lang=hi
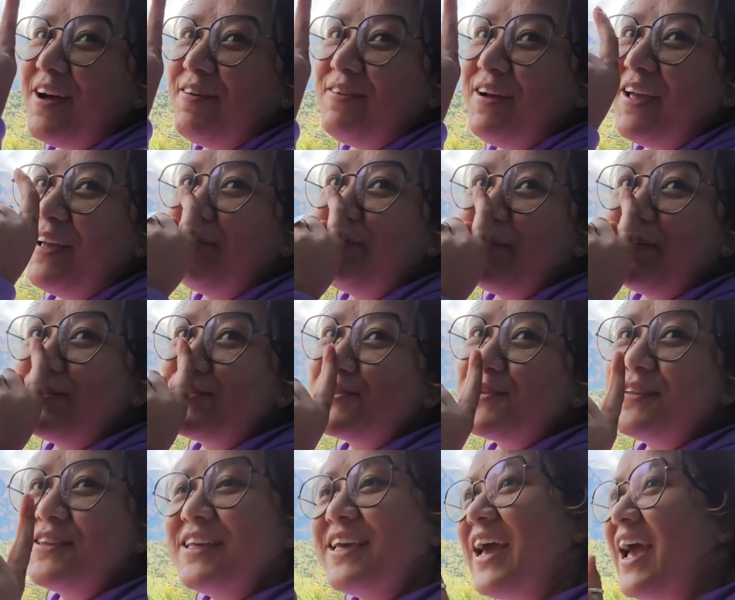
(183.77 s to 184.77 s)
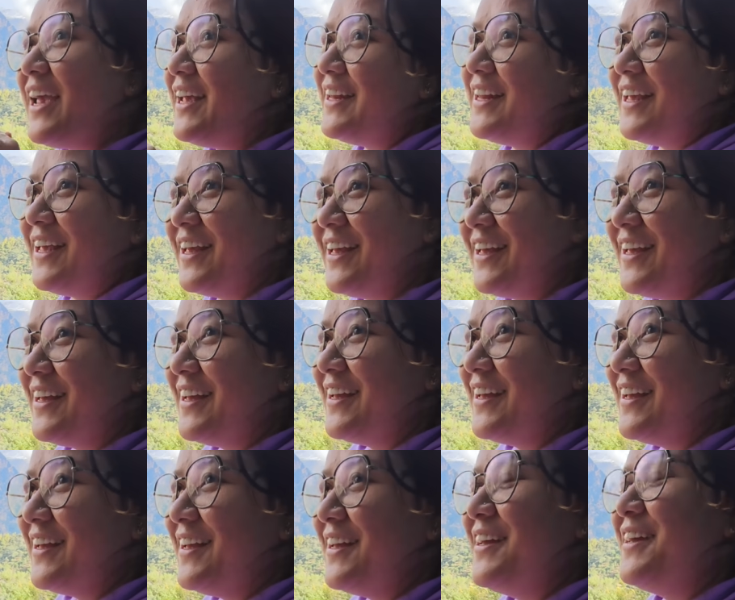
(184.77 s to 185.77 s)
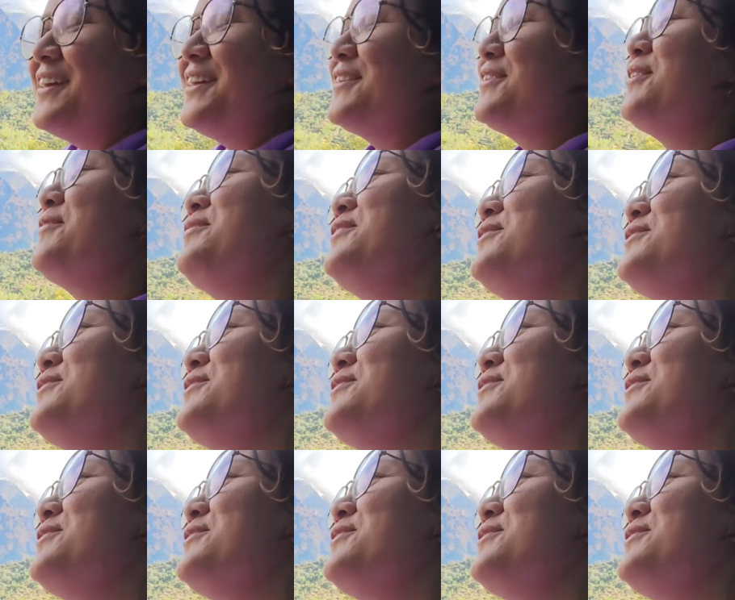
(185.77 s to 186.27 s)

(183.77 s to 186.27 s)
हुआ है पर उसको हाँ। दिया ही नहीं हाँ। तो फिर